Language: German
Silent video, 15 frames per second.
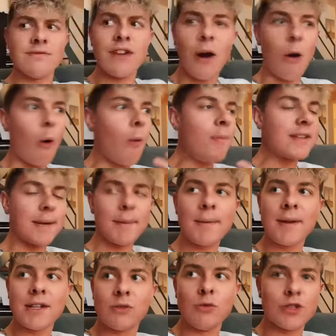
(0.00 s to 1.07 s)
Warum? Ich habe eben
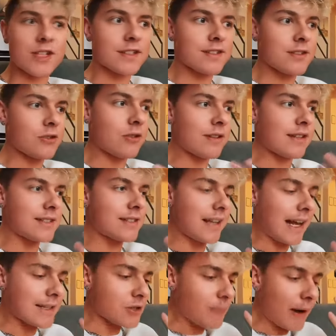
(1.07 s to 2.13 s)
geduscht. Das ist, eine, das ist eine
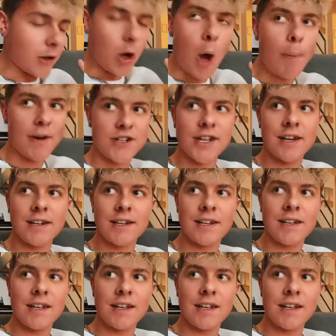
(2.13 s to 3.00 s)
ganz normale Körperstelle.